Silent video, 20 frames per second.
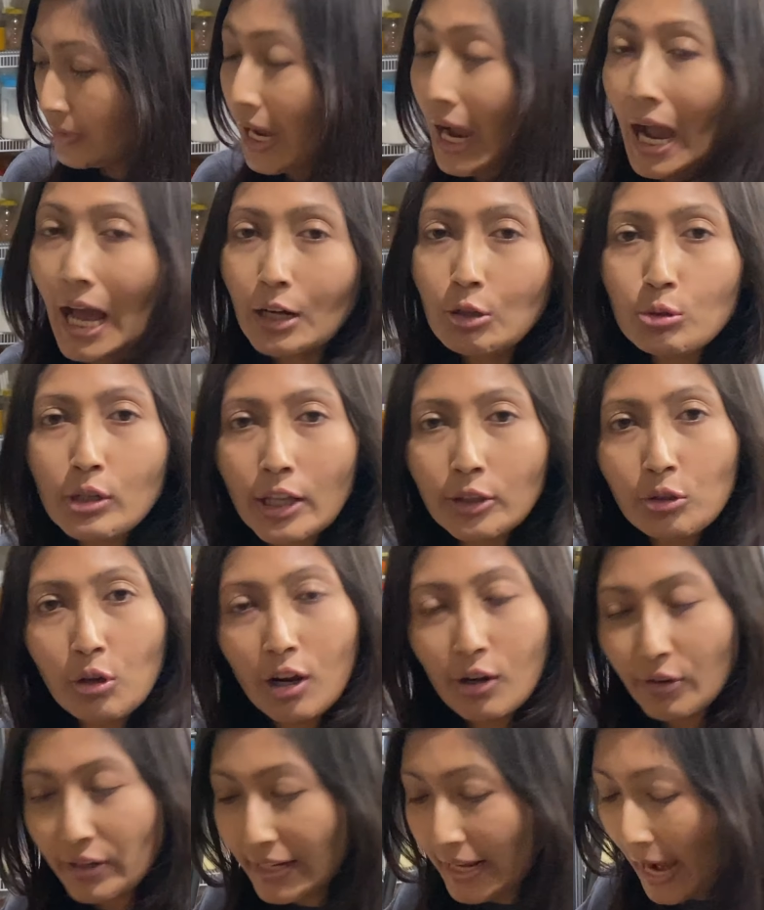আলুটা তো
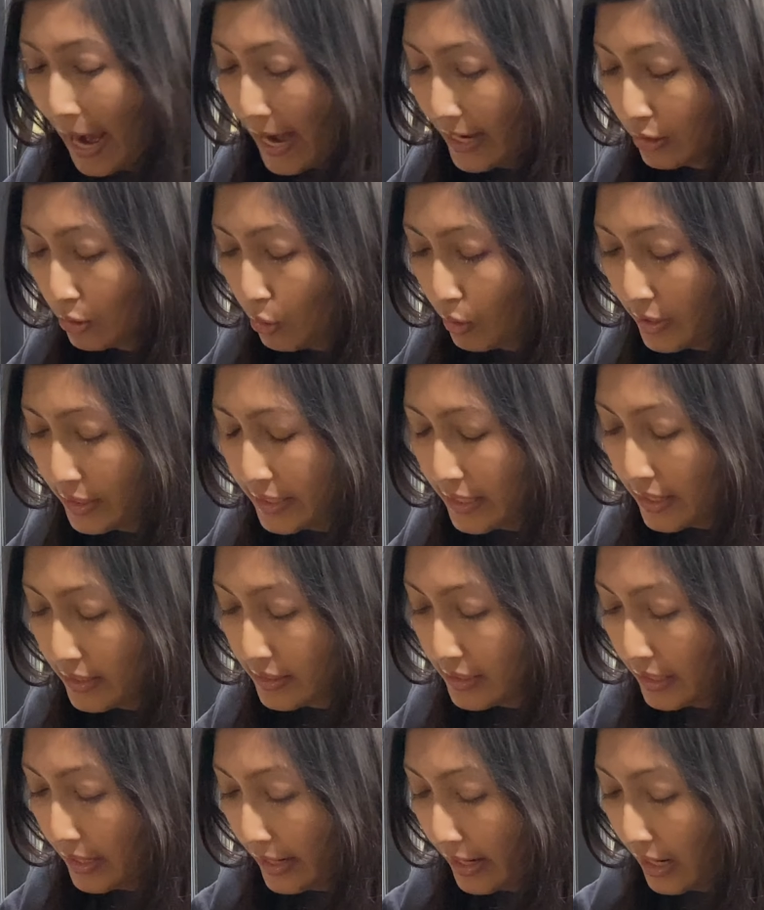অলরেডি অ্যাড করে
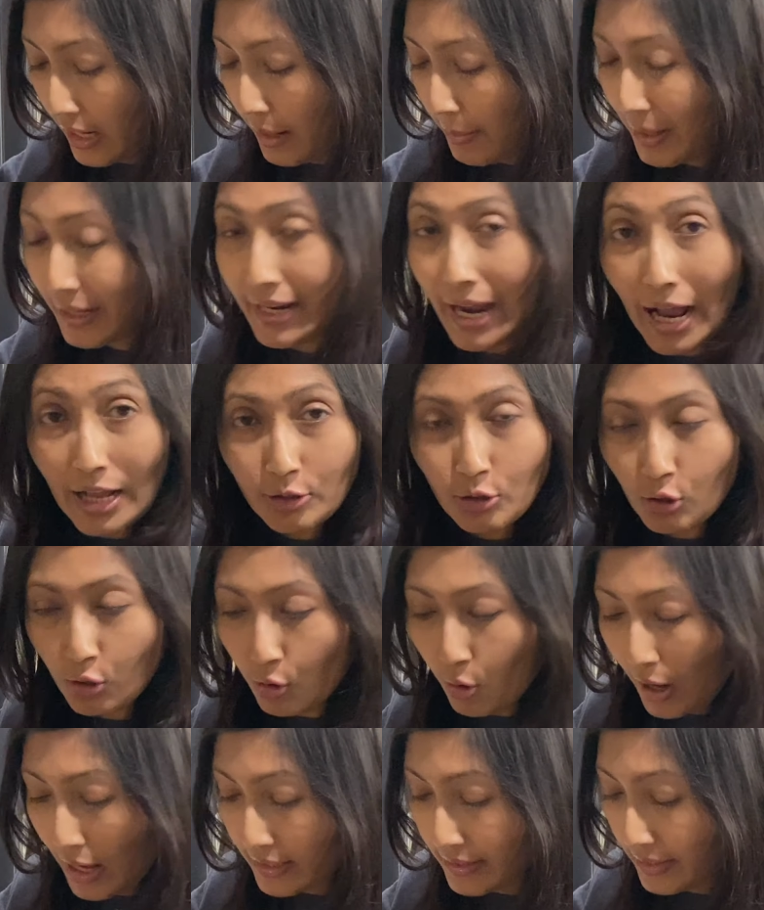দিয়েছি এখানে আমার গাজরও
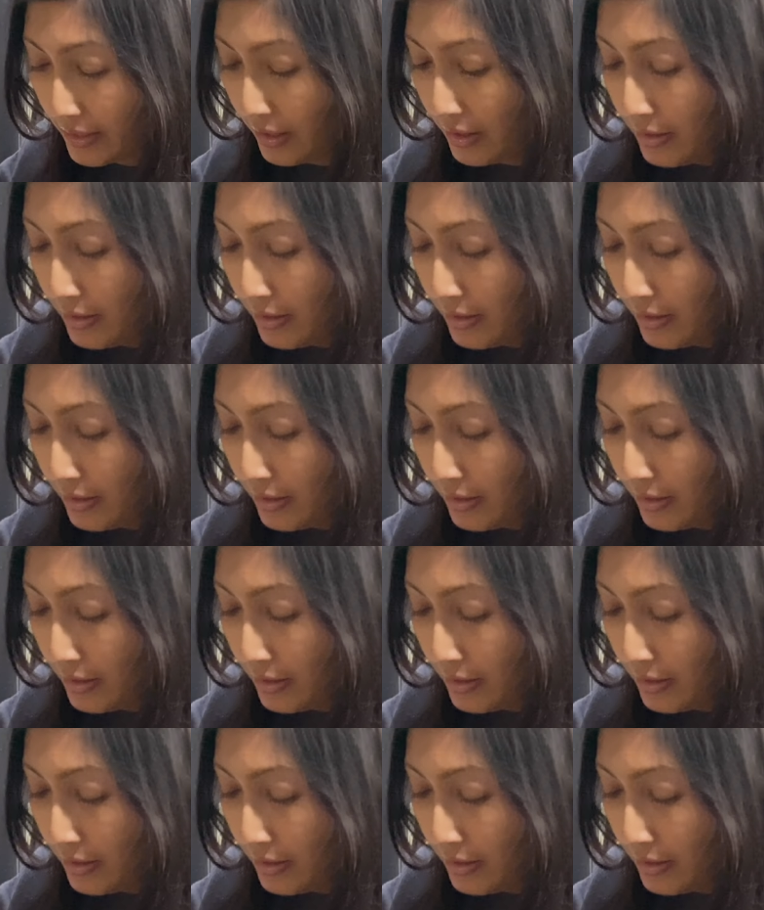আছে